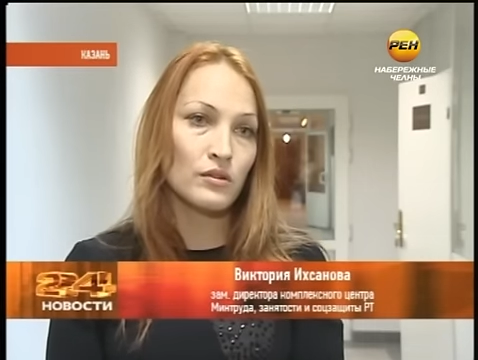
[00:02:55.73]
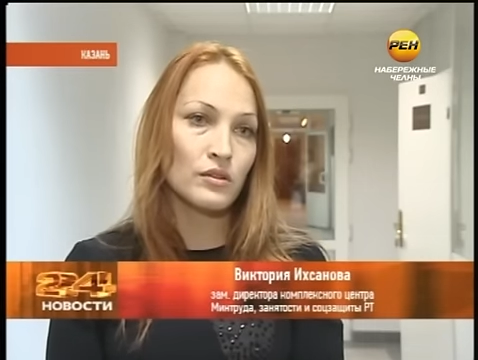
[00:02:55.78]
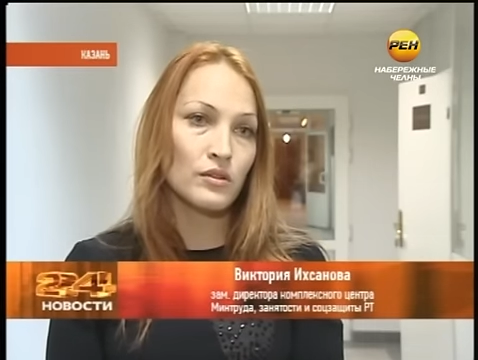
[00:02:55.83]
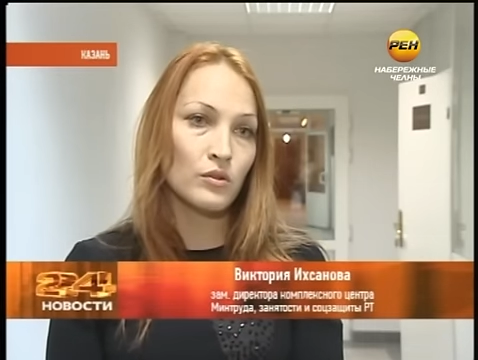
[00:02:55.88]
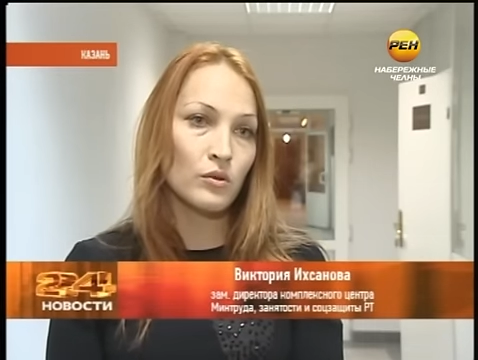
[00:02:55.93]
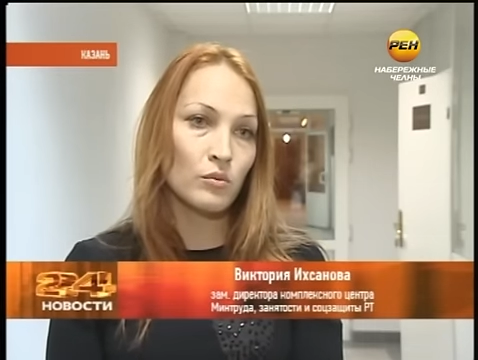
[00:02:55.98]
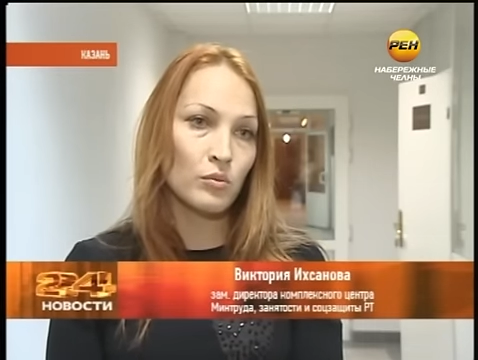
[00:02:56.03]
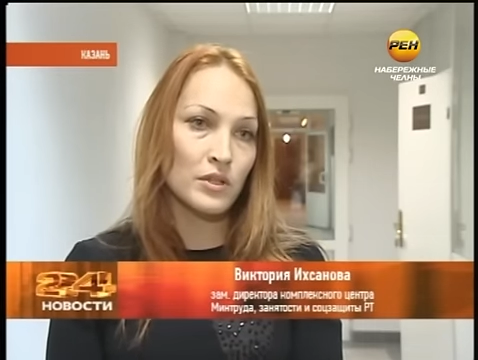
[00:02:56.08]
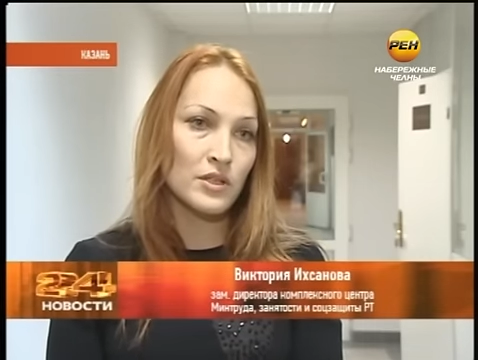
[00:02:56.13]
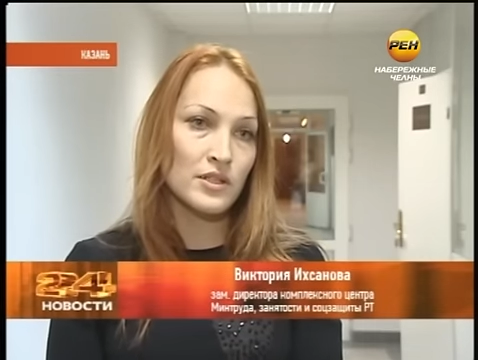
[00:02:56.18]

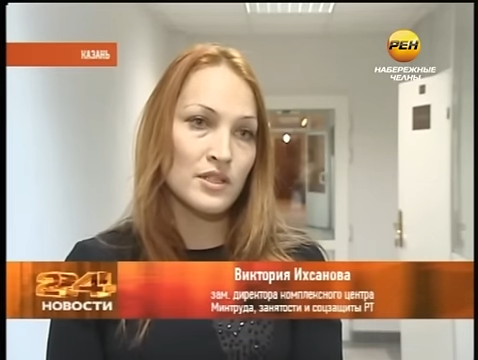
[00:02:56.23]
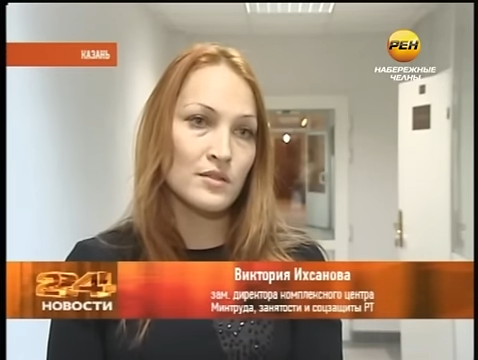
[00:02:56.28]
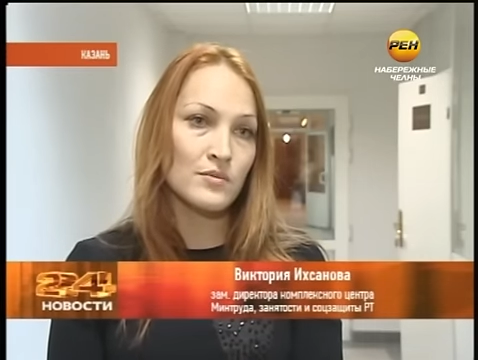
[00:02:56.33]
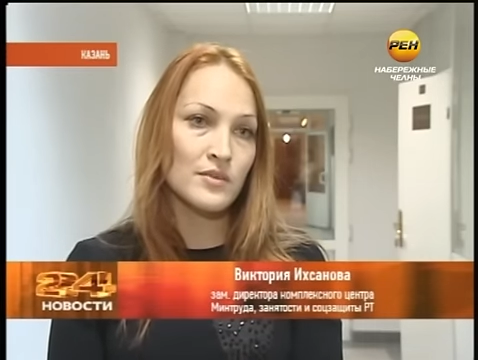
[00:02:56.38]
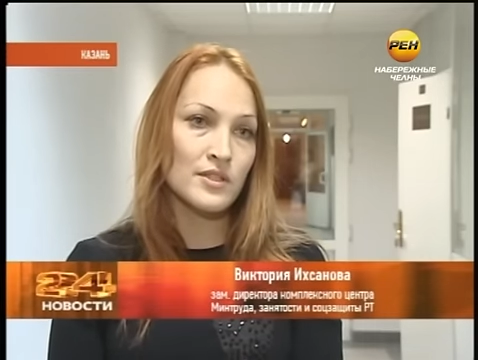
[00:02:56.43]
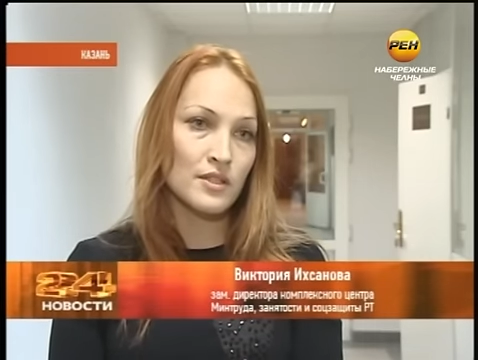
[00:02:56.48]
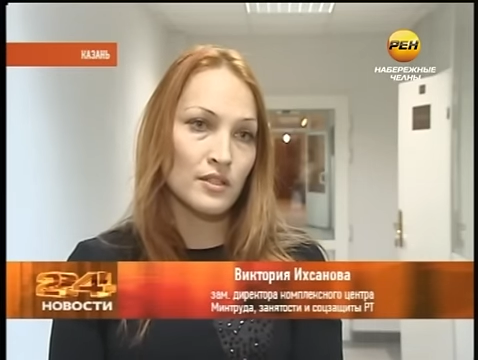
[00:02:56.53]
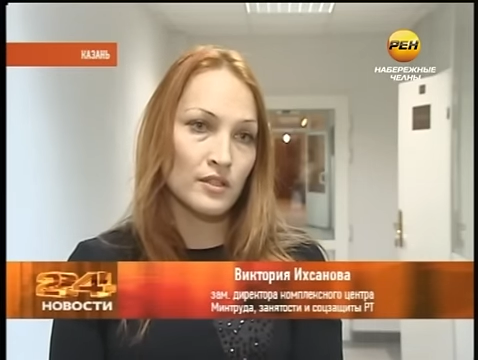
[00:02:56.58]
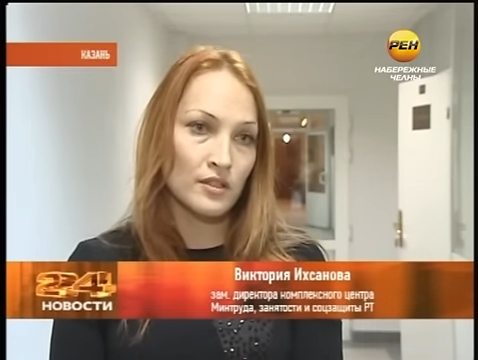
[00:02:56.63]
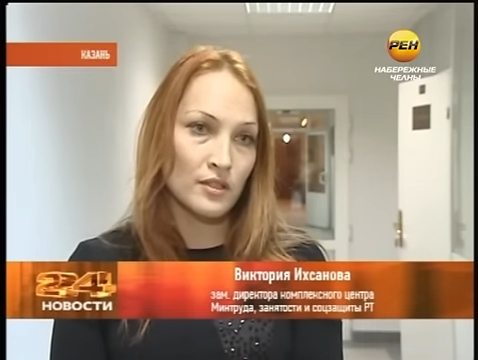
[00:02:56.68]
а,
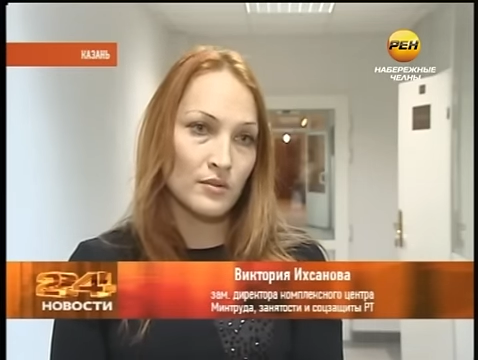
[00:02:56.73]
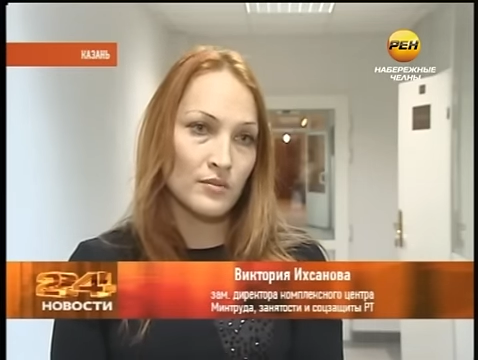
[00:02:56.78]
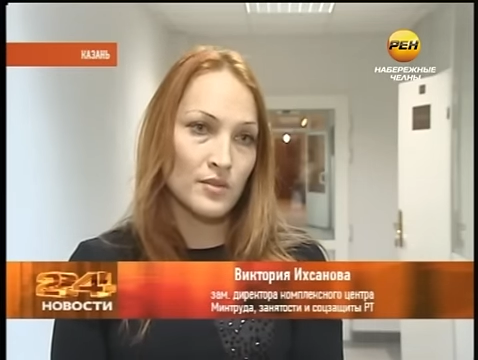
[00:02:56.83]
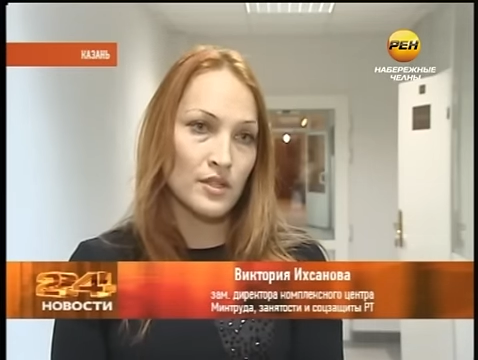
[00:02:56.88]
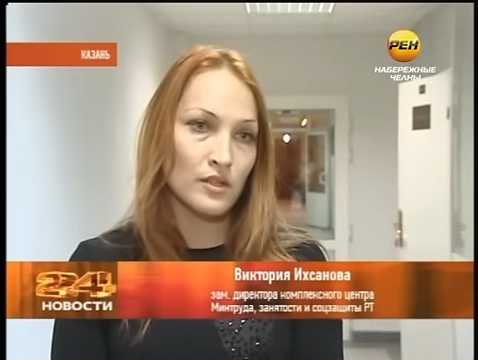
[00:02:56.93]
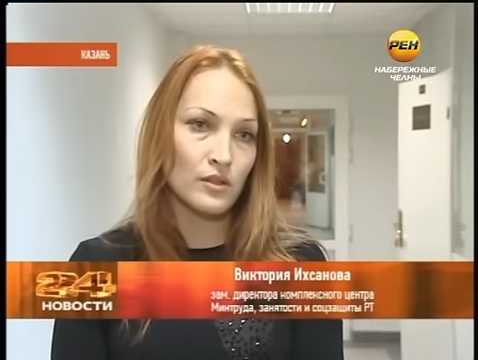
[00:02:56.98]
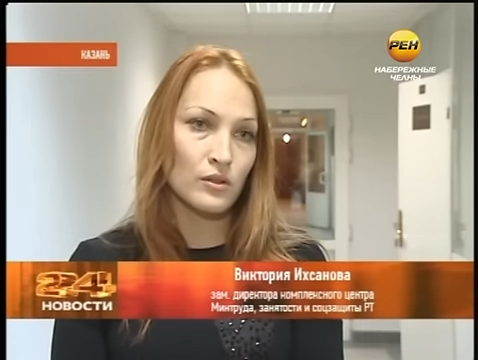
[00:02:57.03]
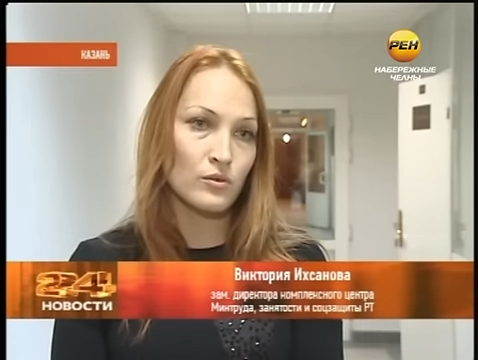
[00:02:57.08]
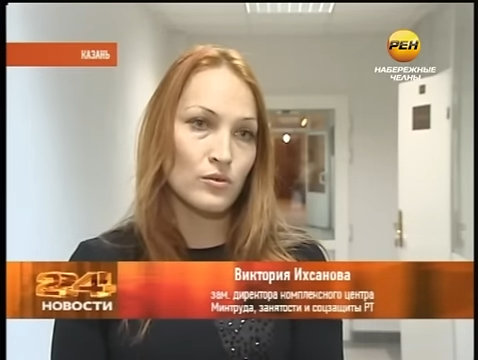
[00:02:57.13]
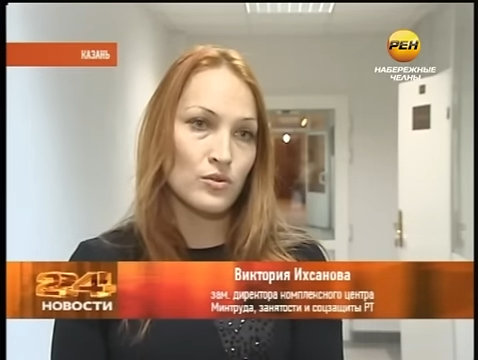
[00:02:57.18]
комплексным
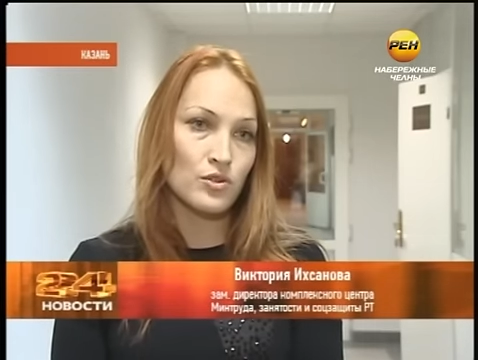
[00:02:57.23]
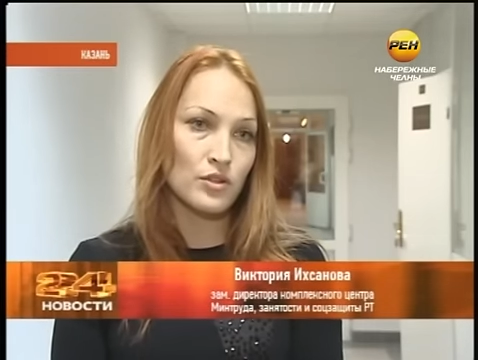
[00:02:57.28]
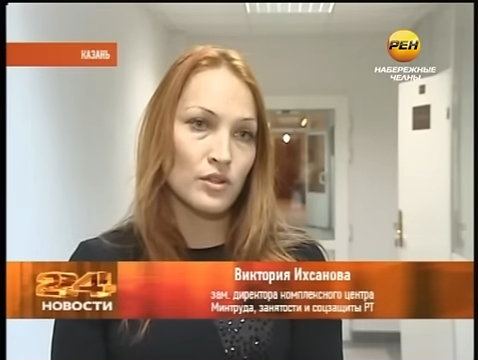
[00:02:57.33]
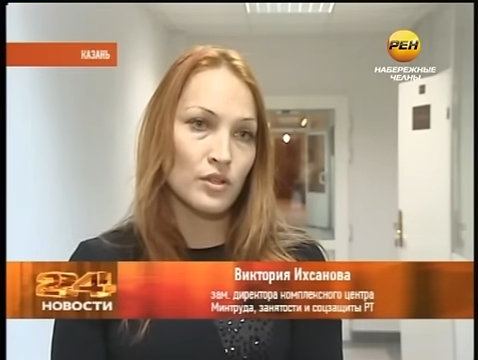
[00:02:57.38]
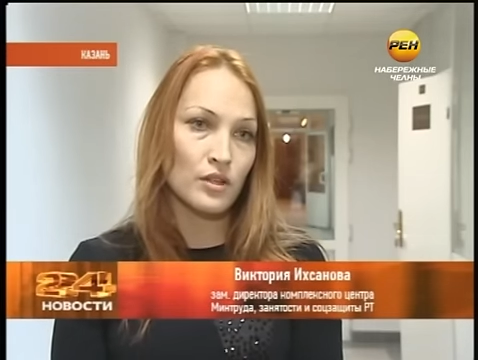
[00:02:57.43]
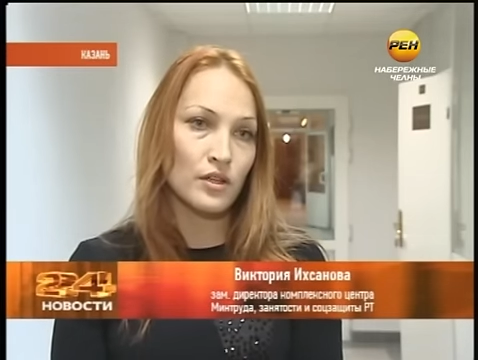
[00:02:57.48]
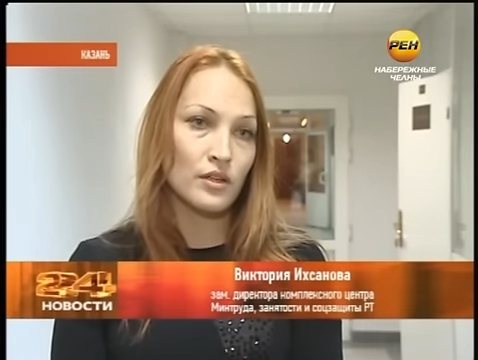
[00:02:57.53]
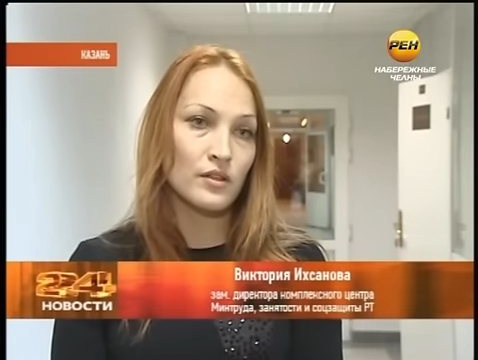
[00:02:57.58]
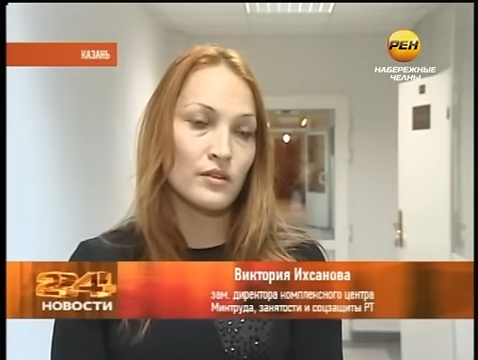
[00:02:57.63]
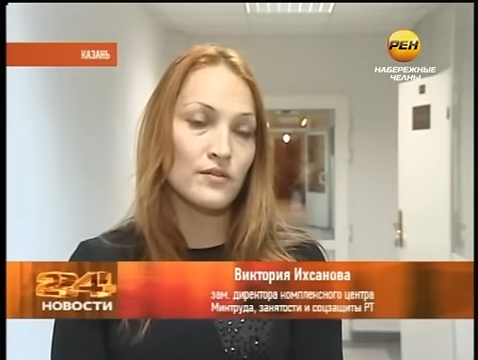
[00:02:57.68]
центром
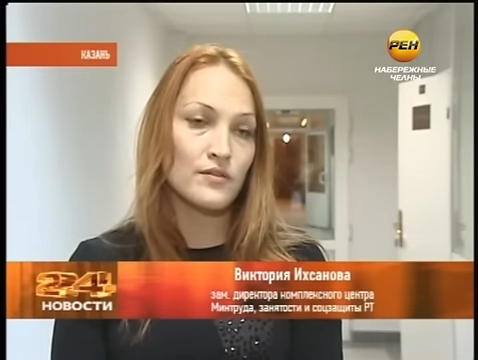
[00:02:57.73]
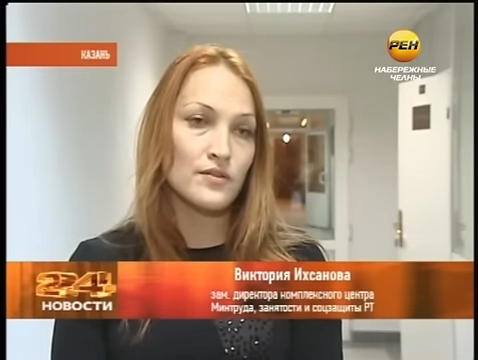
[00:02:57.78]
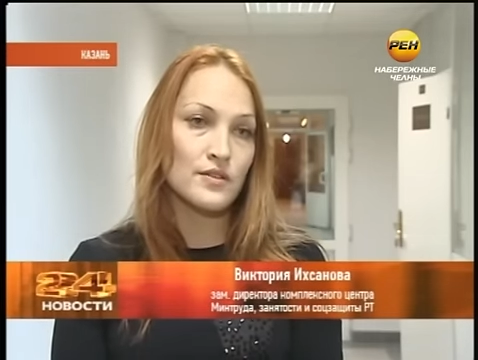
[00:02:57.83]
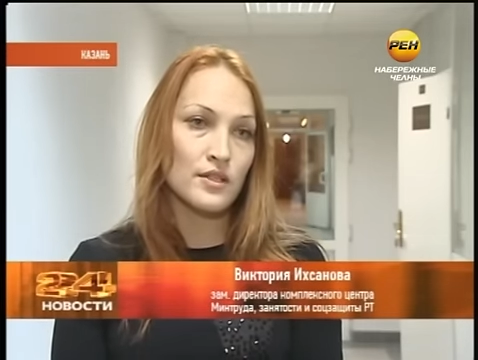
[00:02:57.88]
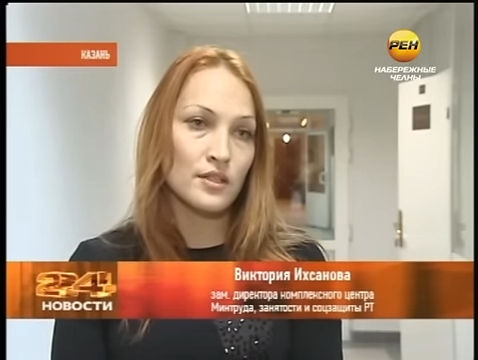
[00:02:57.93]
заключены